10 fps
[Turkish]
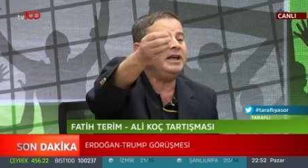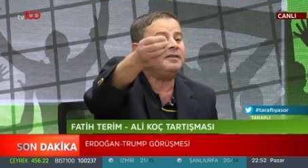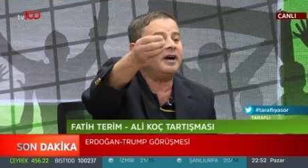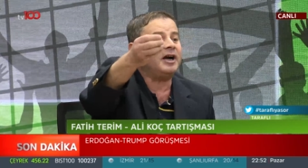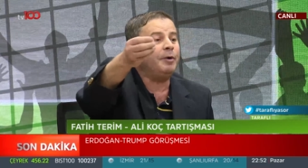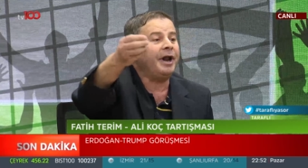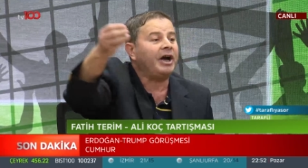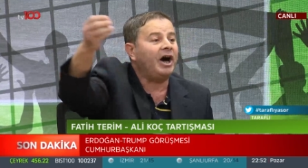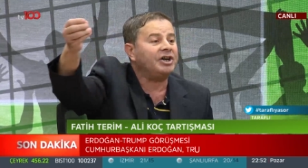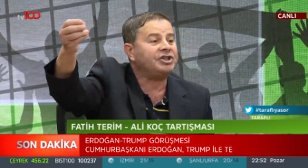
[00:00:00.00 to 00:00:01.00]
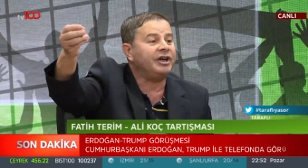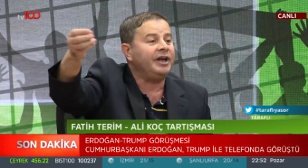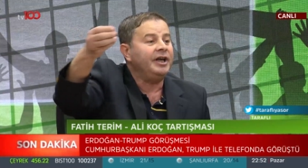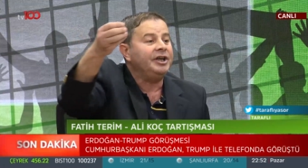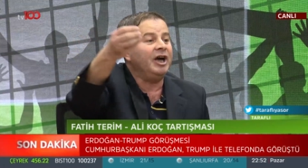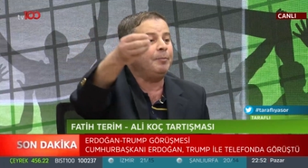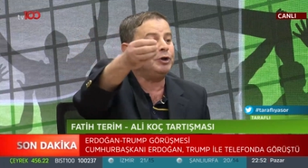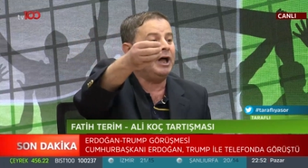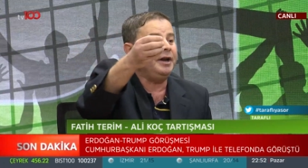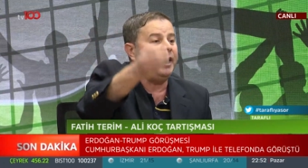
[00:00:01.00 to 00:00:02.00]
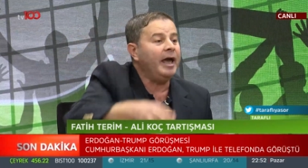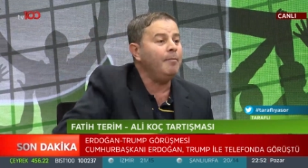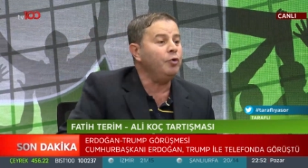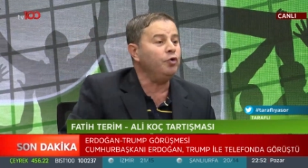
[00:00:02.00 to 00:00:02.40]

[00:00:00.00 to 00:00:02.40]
Koç'un takımına karşı Ali Koç'un zaten kendisi en yetmez.